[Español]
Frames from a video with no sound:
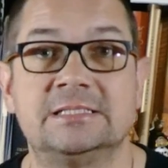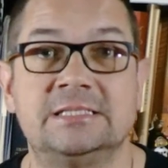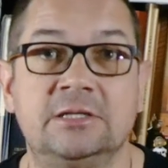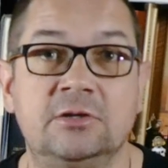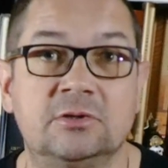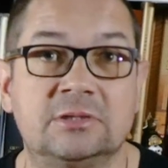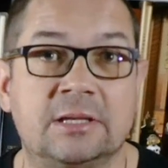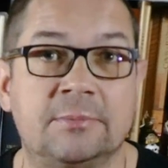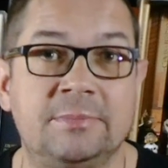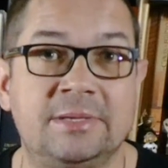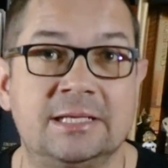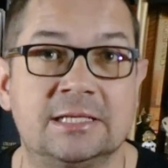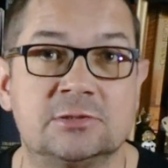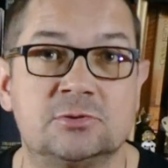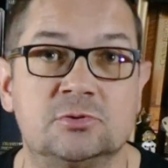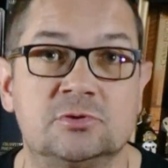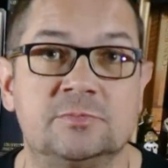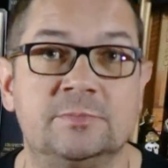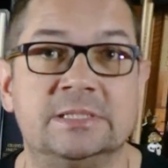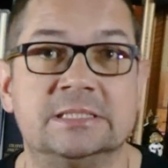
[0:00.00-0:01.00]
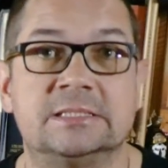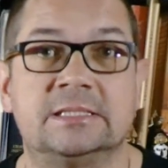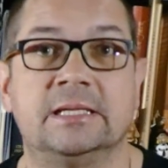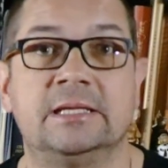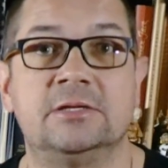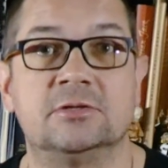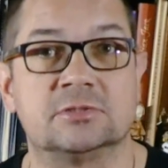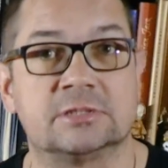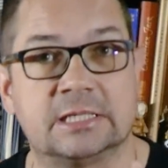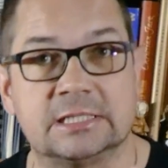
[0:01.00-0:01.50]
sino también a sus
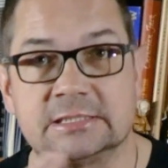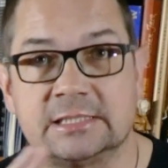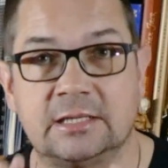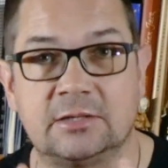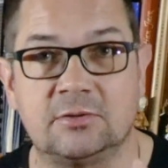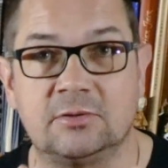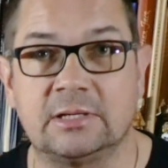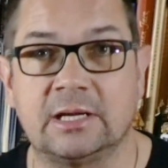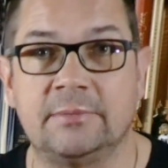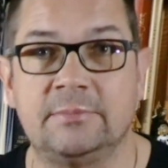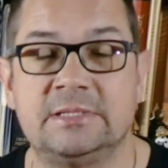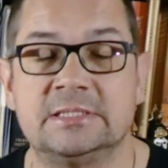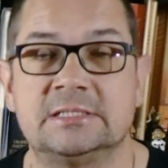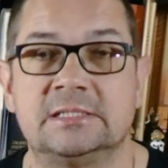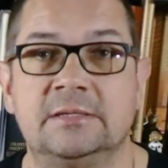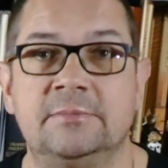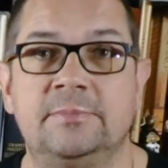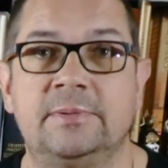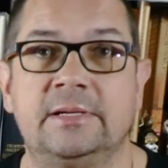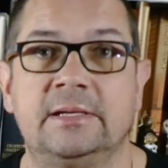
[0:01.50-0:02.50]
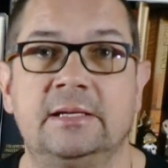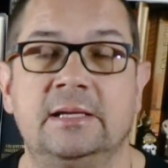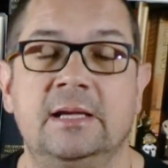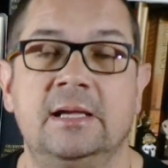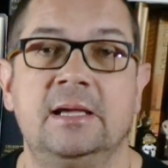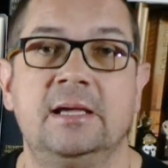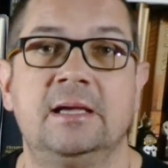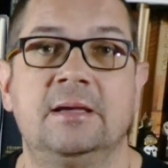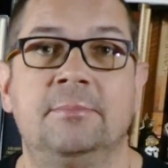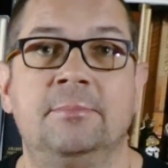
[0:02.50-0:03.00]
misterios, que es algo que a mí siempre
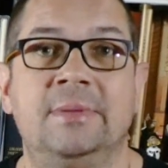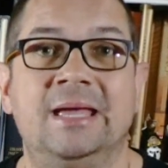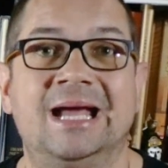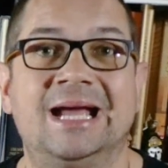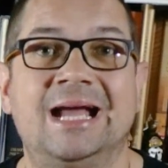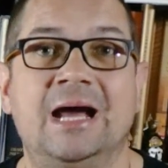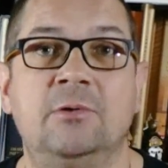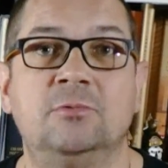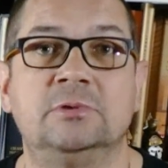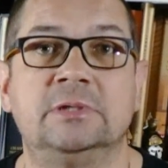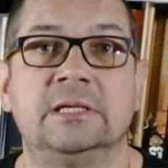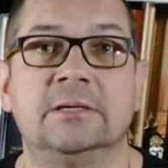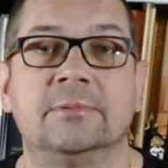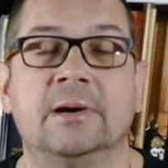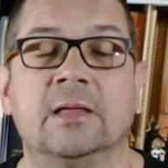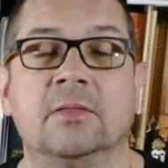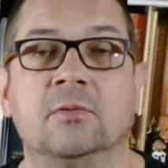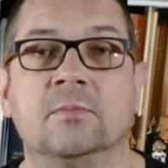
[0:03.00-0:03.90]
me ha cautivado.